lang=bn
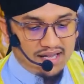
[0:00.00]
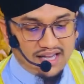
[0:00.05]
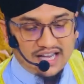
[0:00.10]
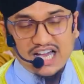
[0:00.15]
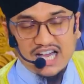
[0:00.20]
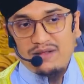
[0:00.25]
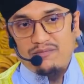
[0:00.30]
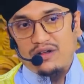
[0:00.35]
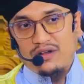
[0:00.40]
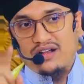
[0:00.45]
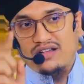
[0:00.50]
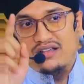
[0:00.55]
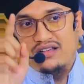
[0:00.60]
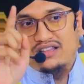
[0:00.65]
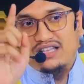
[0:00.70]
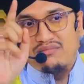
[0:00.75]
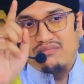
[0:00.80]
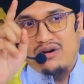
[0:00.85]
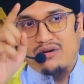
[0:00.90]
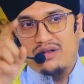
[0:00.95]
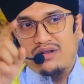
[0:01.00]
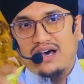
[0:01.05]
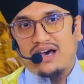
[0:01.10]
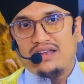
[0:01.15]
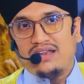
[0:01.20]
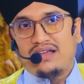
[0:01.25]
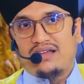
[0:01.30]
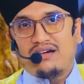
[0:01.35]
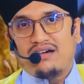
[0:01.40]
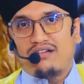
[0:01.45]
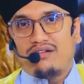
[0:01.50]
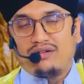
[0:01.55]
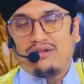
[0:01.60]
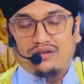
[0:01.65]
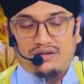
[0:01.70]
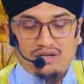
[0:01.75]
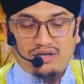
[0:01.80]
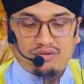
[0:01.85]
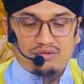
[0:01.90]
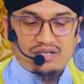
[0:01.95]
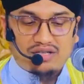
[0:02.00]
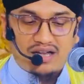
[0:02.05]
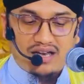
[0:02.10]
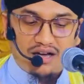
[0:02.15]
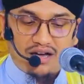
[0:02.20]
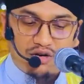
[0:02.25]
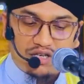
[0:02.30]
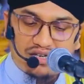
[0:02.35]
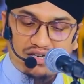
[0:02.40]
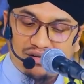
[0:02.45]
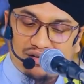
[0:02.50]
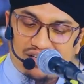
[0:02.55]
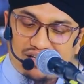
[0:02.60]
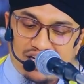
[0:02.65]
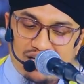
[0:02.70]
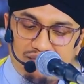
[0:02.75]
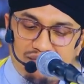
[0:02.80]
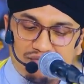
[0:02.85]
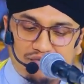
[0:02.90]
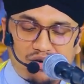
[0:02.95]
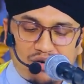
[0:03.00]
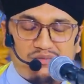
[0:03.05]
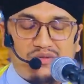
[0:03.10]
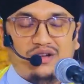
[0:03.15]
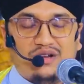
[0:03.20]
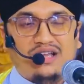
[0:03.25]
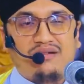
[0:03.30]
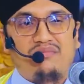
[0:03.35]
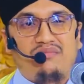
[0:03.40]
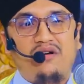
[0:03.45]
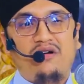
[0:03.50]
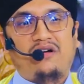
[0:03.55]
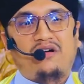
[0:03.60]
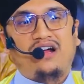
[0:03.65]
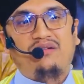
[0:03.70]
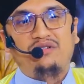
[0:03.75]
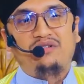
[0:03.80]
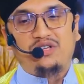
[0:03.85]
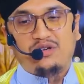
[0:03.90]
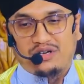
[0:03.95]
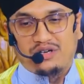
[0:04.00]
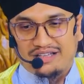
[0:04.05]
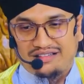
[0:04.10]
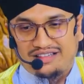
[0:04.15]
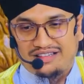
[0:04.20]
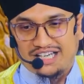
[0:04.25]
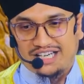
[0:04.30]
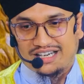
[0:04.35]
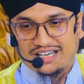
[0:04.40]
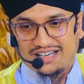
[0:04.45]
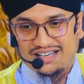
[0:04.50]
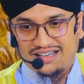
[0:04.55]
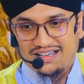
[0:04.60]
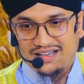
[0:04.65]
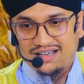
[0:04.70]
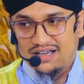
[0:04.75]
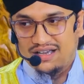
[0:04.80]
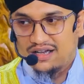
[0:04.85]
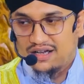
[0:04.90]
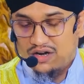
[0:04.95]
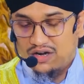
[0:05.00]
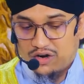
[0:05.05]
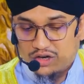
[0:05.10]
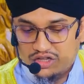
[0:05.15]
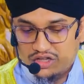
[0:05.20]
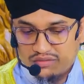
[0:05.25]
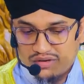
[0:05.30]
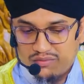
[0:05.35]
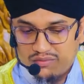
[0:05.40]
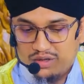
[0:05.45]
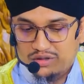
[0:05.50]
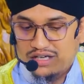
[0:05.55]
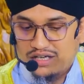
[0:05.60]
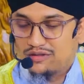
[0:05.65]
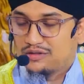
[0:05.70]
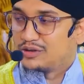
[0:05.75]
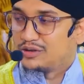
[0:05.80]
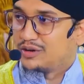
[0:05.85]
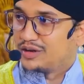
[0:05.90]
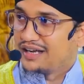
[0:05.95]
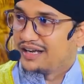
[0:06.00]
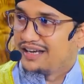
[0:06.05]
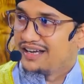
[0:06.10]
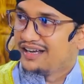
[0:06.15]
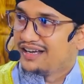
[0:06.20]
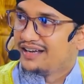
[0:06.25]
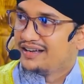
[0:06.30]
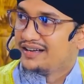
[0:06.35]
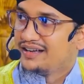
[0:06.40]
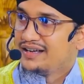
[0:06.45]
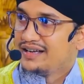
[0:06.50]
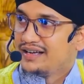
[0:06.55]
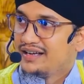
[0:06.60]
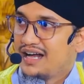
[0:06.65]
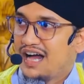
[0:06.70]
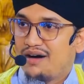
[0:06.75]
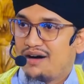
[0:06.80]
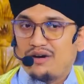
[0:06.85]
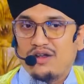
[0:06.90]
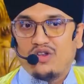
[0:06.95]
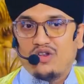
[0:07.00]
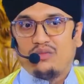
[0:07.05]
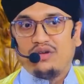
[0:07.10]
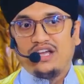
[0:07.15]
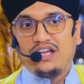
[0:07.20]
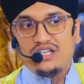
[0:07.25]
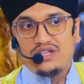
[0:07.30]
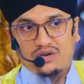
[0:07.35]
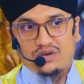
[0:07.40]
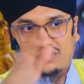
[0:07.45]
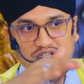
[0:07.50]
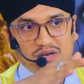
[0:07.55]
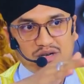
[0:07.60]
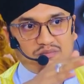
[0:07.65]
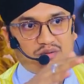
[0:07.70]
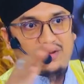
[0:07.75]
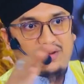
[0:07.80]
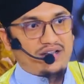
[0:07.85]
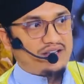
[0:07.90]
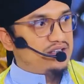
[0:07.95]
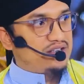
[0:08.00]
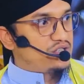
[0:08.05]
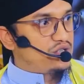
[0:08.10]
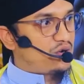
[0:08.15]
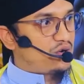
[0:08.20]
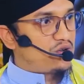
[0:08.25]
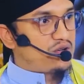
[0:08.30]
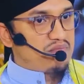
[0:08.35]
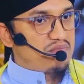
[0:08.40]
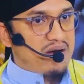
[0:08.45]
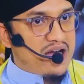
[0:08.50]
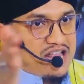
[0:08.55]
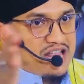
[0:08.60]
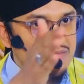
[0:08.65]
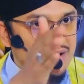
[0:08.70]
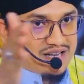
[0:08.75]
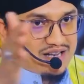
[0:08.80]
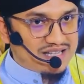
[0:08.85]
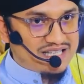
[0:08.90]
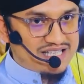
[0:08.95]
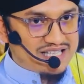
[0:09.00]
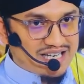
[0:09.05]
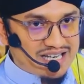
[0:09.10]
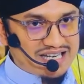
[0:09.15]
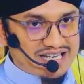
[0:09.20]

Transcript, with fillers: এরপরে হজরতে মৌলা আলী কারম করিম সম্পর্কে মক্কা বিজয়ের দিন অথবা মতান্তরে আমার নবী হিজরতের পরে যখন ভাই বানাচ্ছেন